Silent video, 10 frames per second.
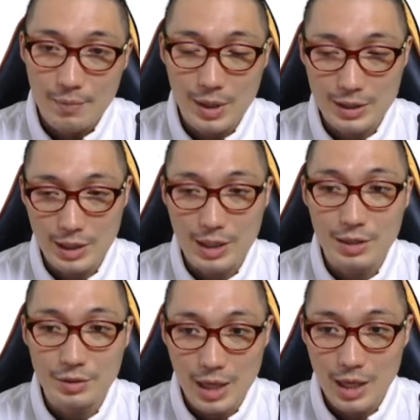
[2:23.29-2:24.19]
まあせっか
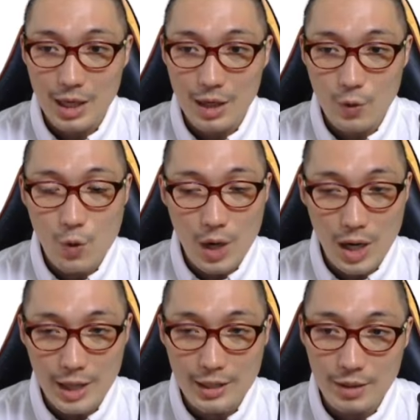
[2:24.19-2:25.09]
くね、豪
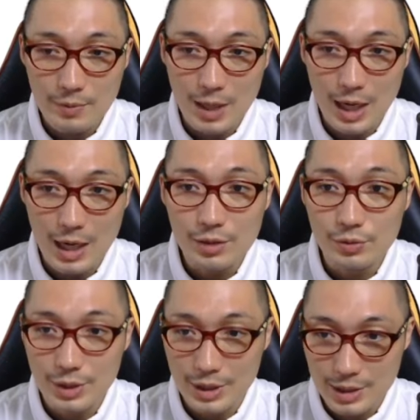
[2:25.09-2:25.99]
華アイテムがある
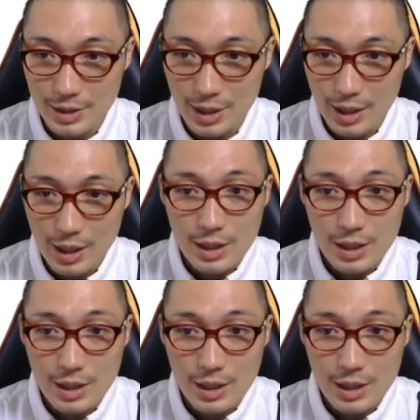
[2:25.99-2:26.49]
のでですね、